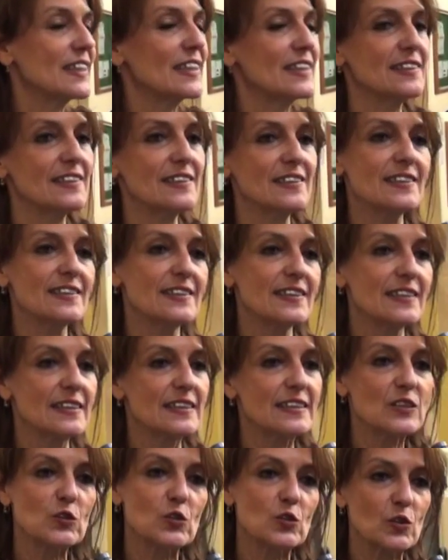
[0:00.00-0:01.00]
che si
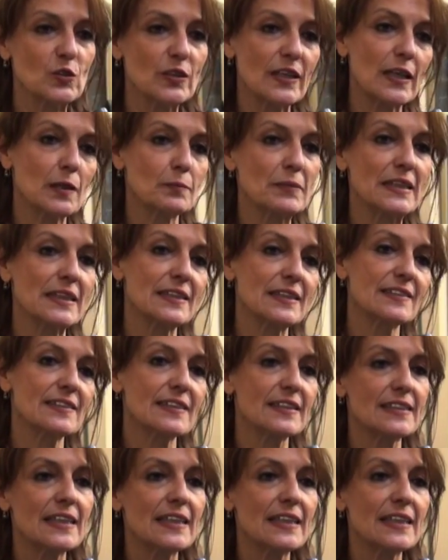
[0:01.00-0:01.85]
inseriscono nella mente,